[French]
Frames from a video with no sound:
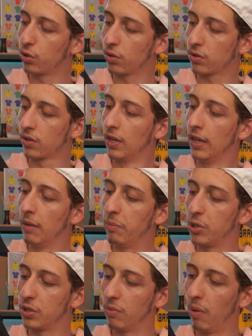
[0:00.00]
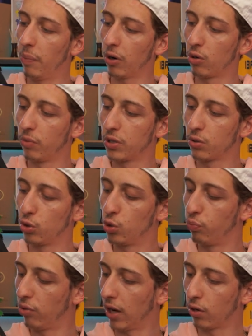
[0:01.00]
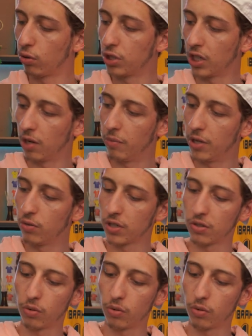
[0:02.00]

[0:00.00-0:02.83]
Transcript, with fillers: chose, mais je sais même pas comment est-ce que tu pourrais accrocher un maillot à cet